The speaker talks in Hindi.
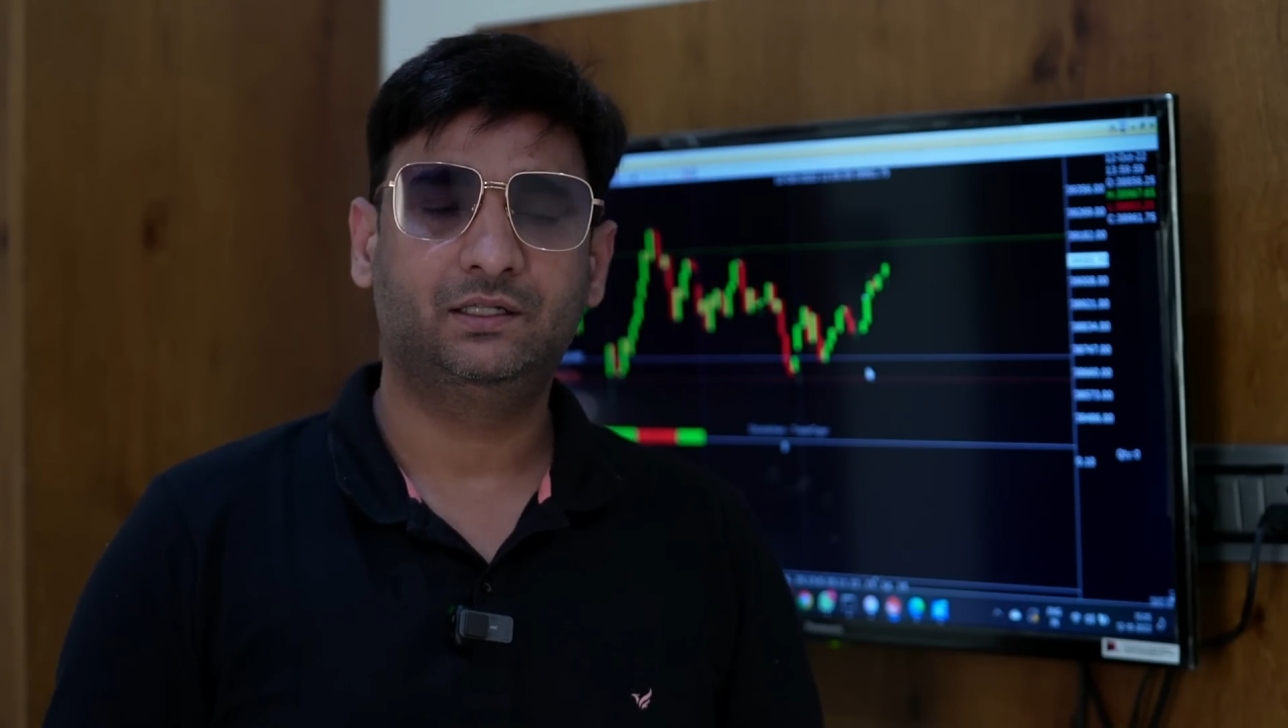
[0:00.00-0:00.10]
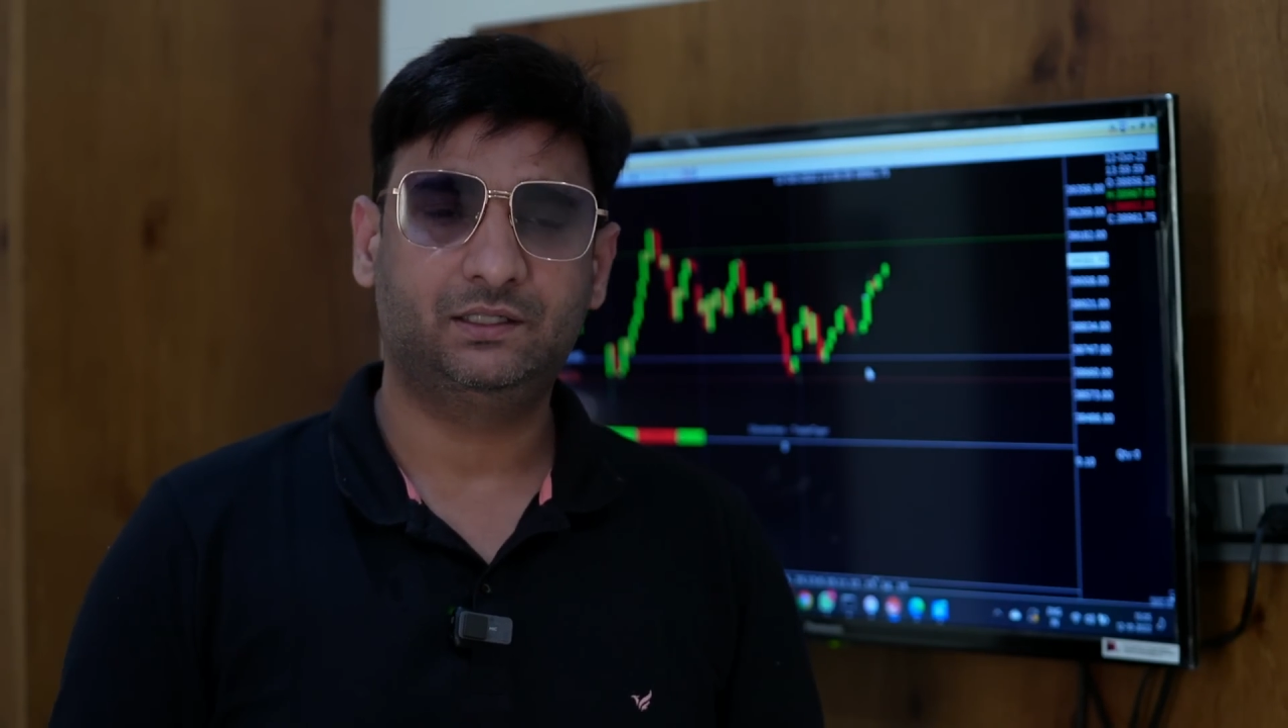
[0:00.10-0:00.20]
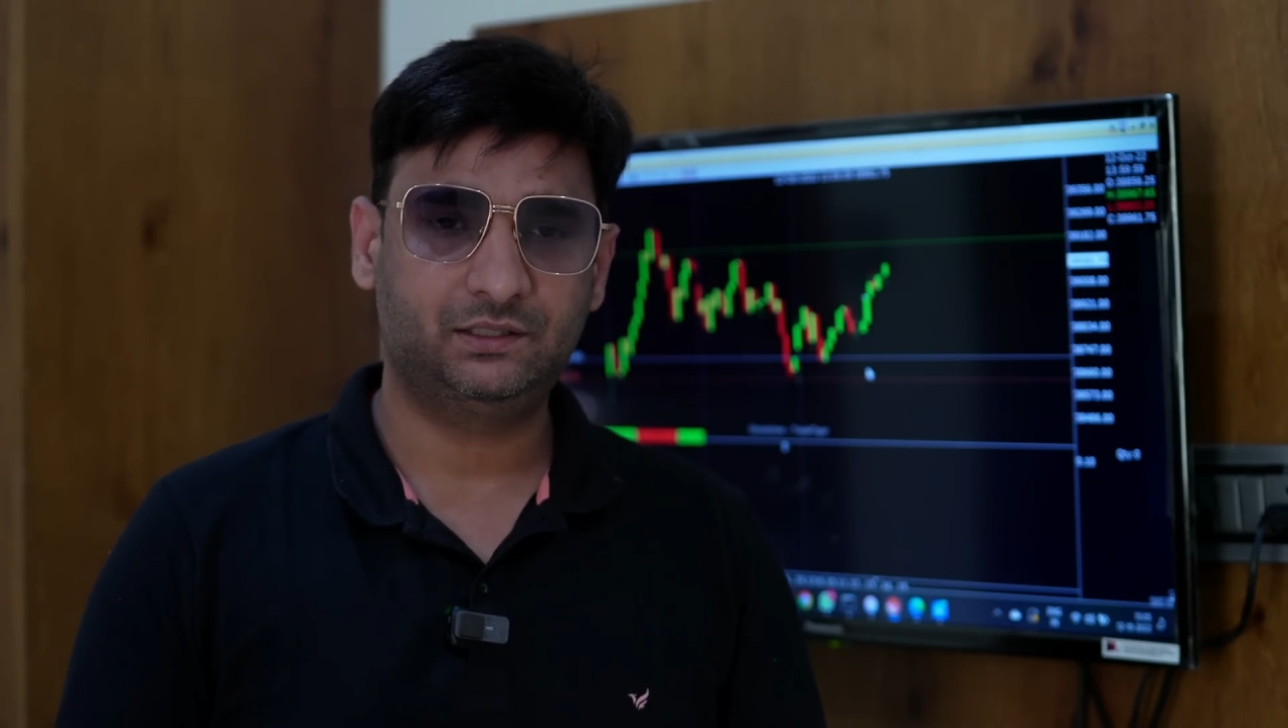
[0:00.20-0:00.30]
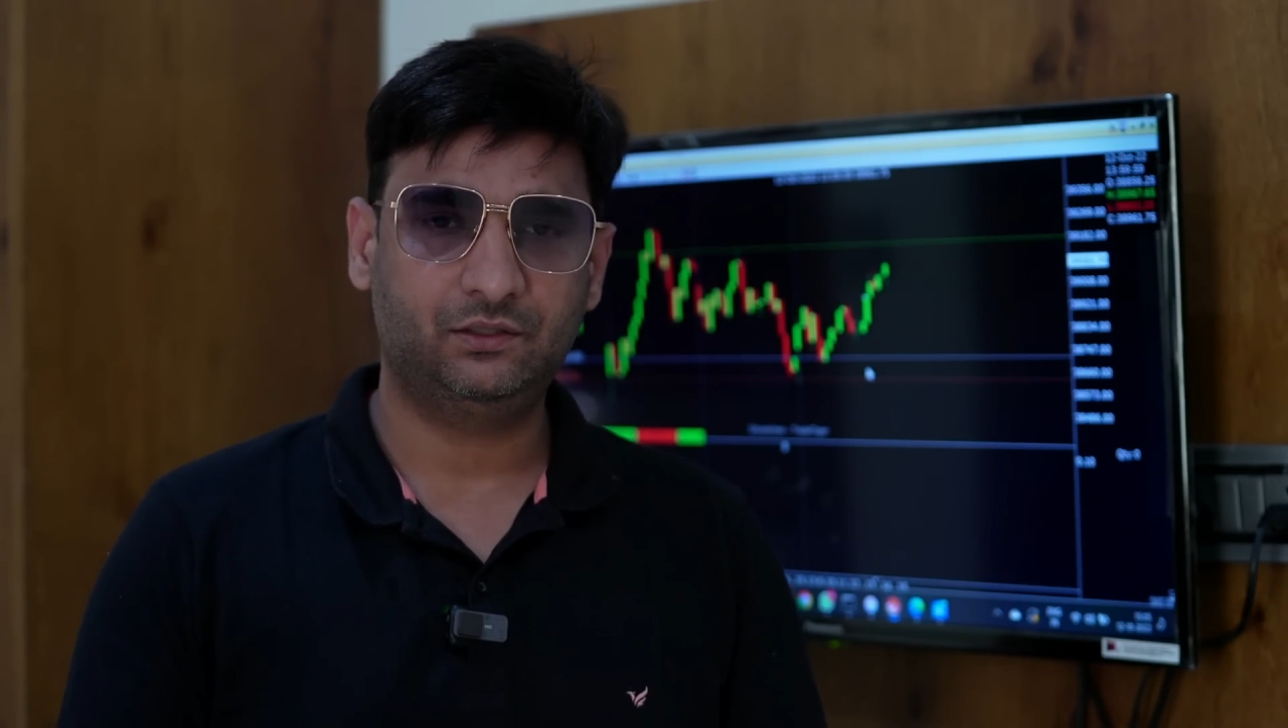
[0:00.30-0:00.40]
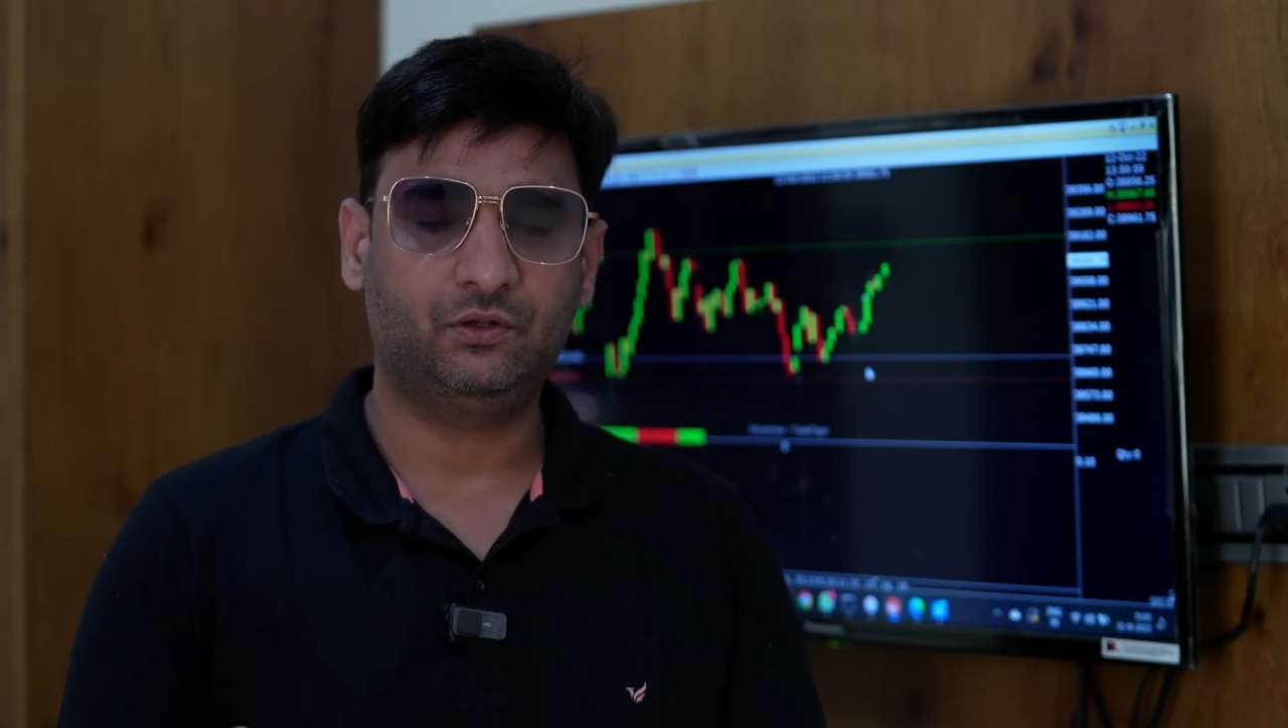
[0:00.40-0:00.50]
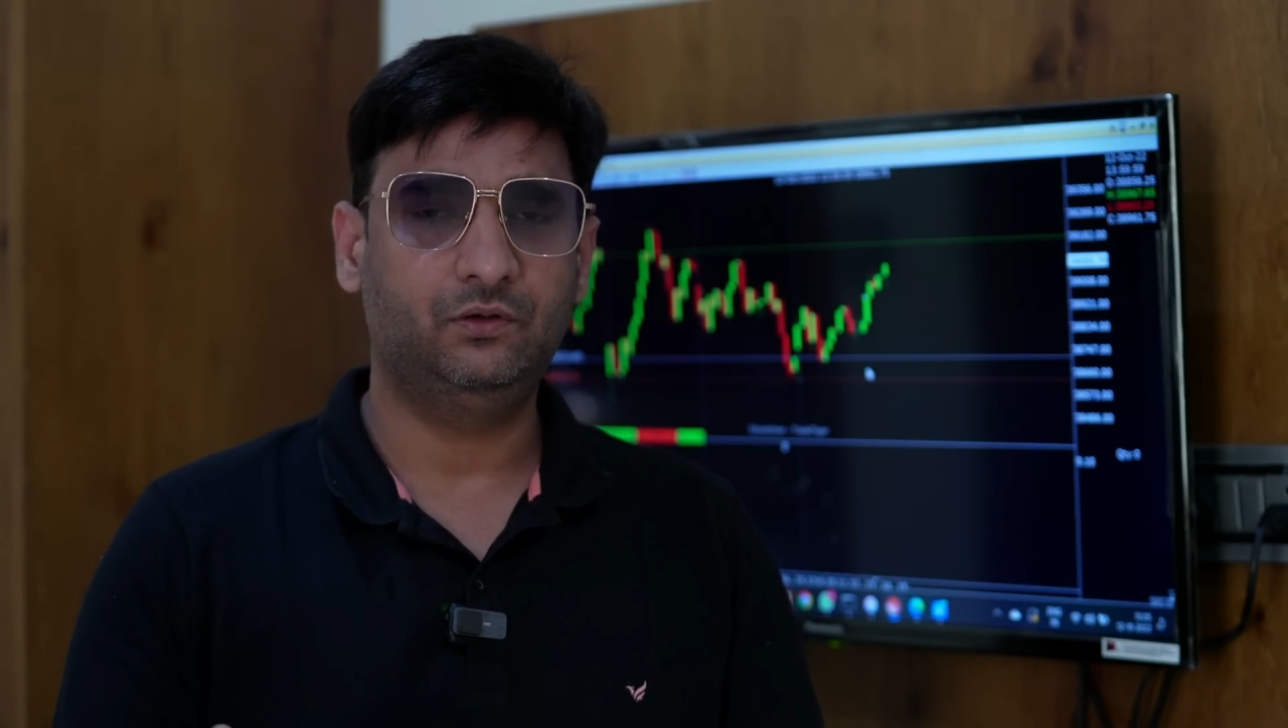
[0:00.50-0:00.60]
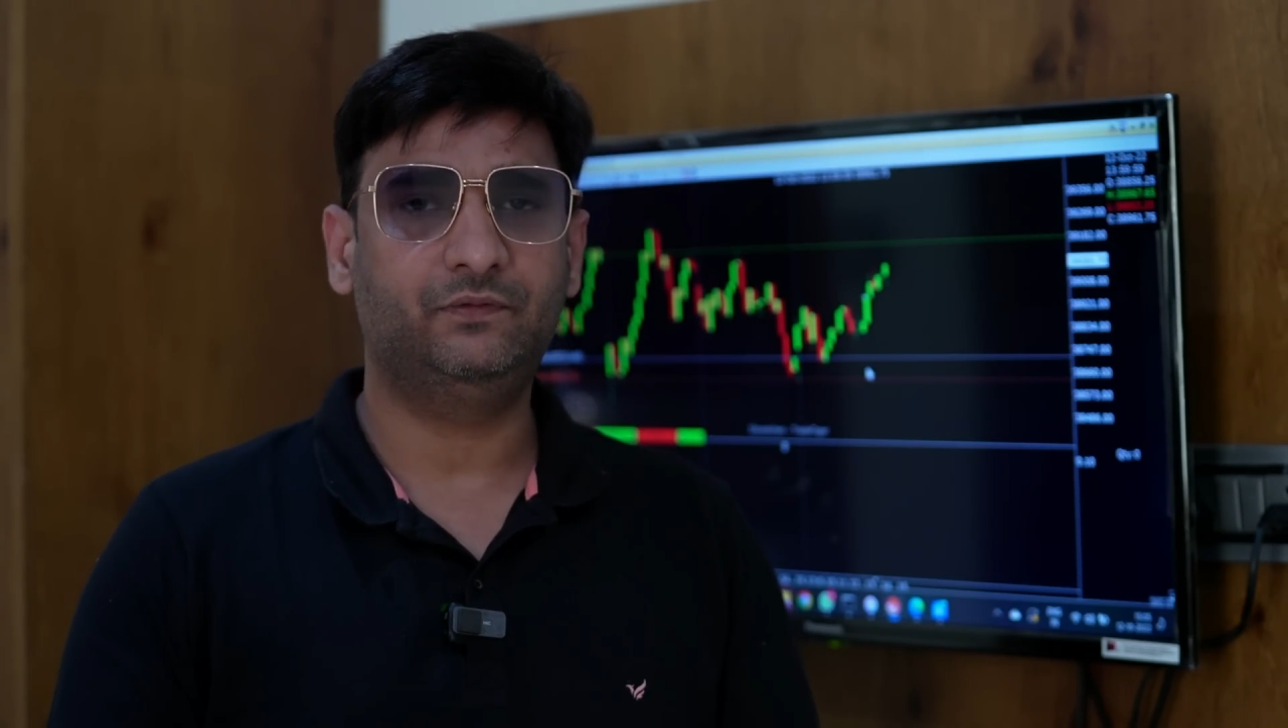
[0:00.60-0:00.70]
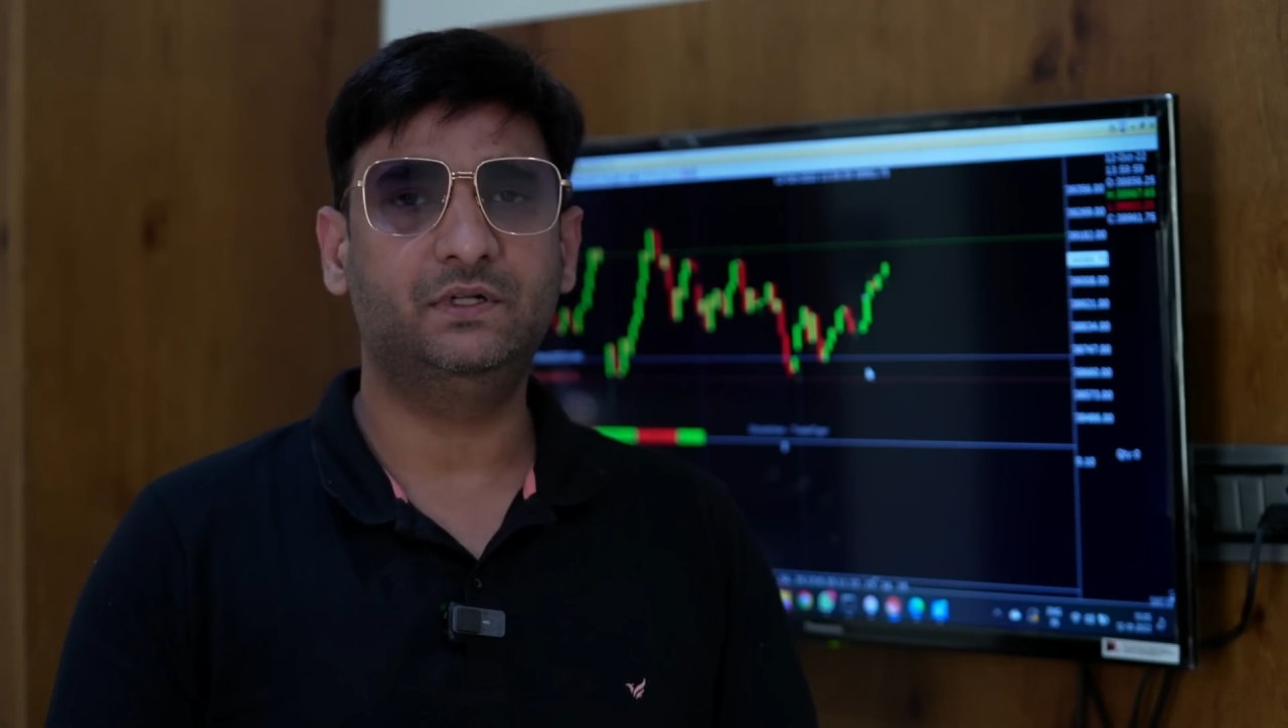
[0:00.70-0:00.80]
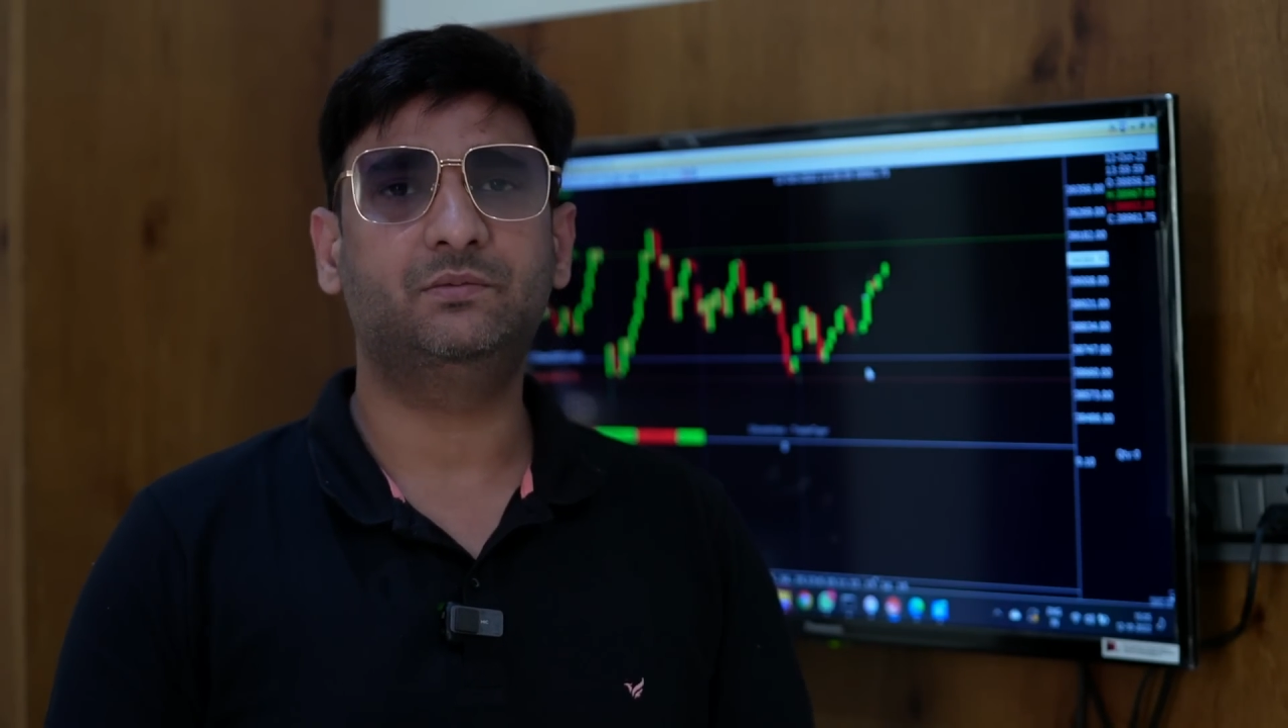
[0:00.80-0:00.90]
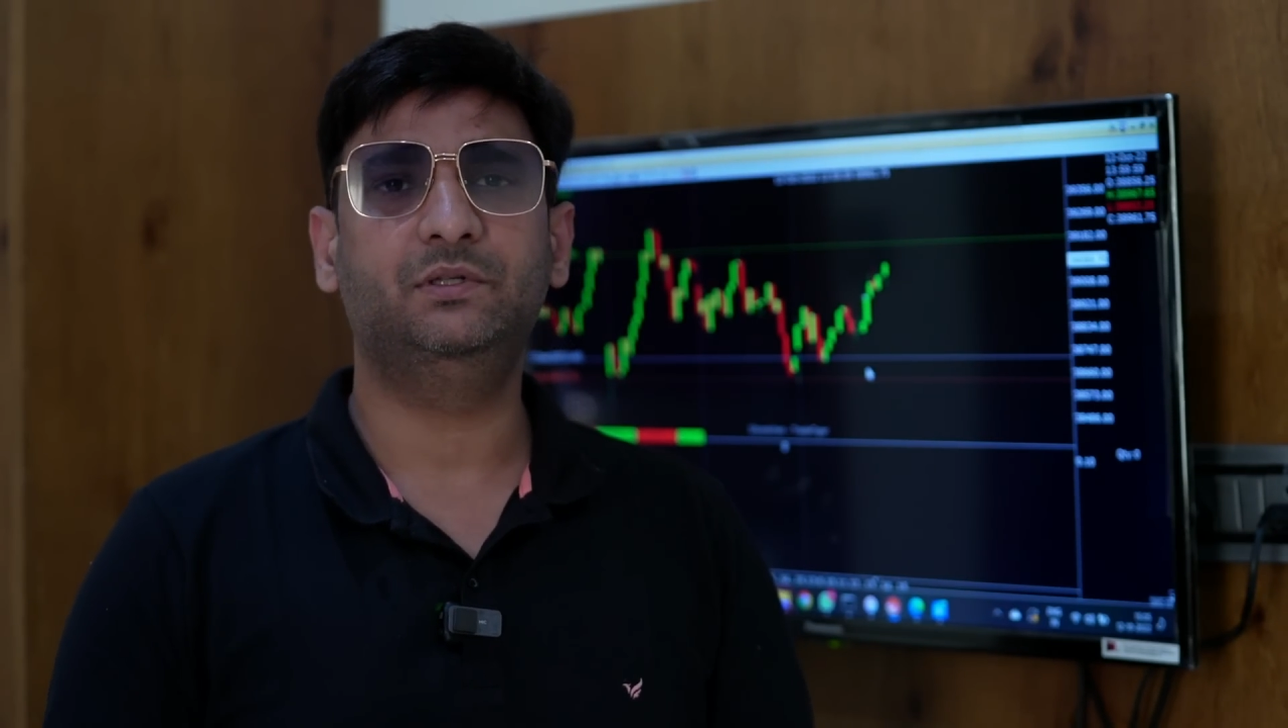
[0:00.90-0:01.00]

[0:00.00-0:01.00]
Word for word: किसी कॉन्फ्रेंस